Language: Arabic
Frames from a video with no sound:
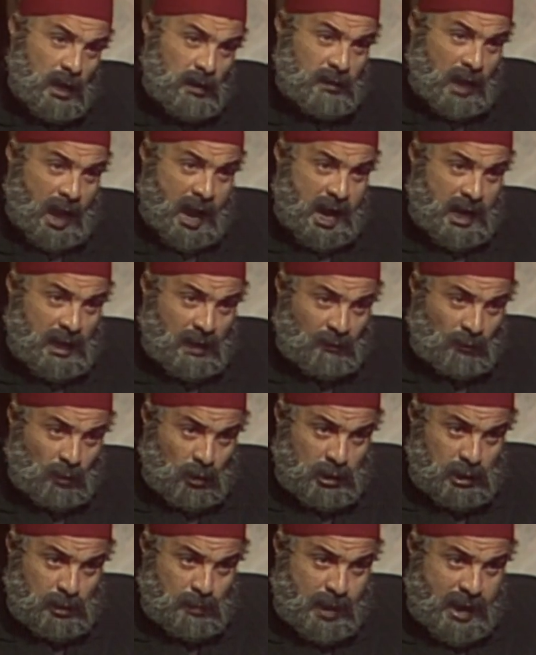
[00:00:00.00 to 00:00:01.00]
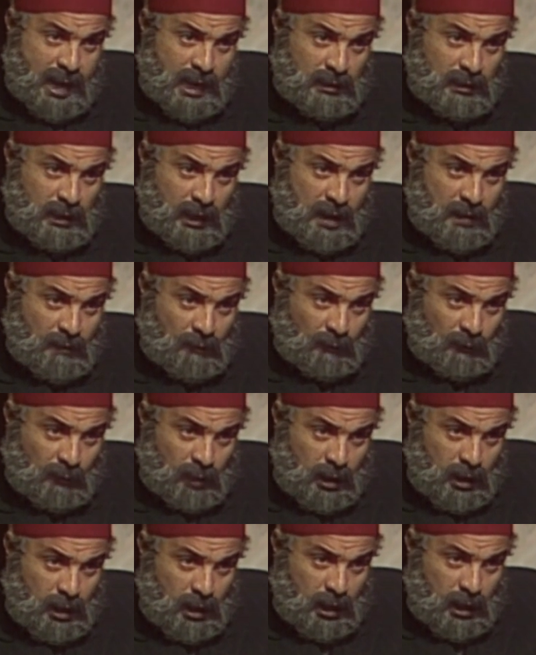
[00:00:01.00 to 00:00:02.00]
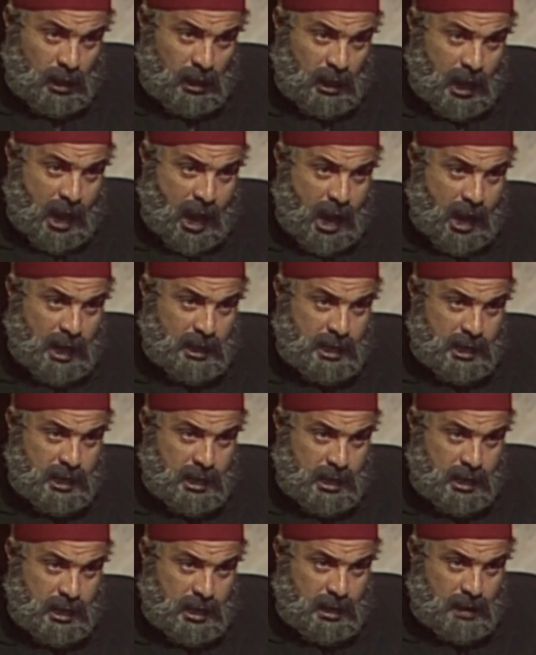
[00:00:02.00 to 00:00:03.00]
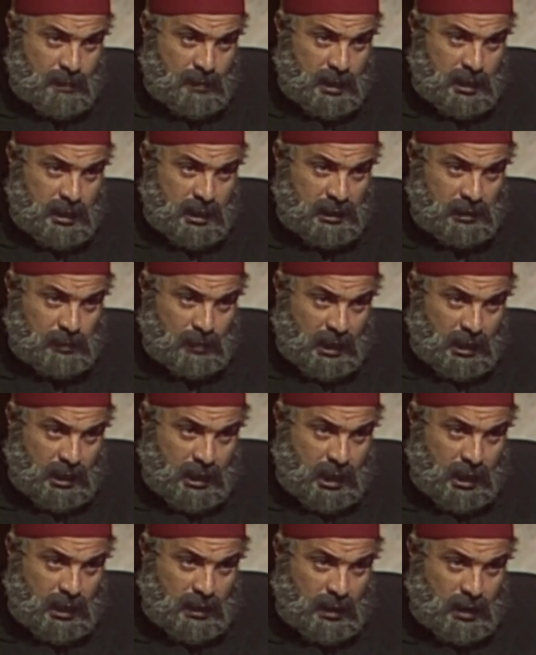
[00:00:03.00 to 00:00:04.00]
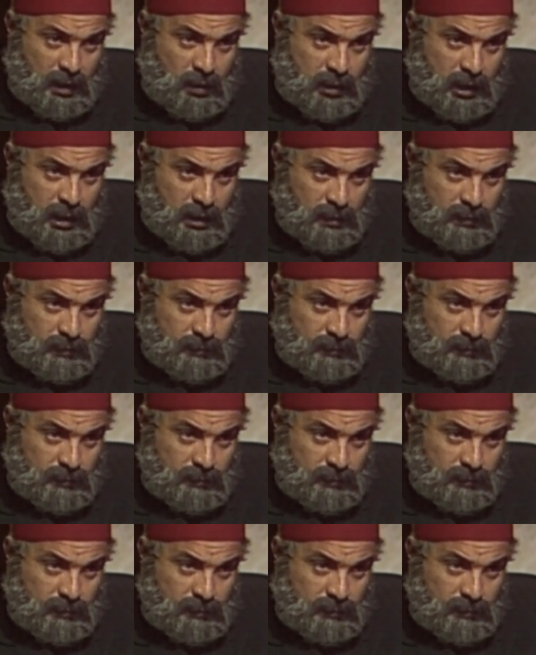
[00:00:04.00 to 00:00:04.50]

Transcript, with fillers: أنت عارف عثمان رفقي يعني إيه بالنسبة للخديوي؟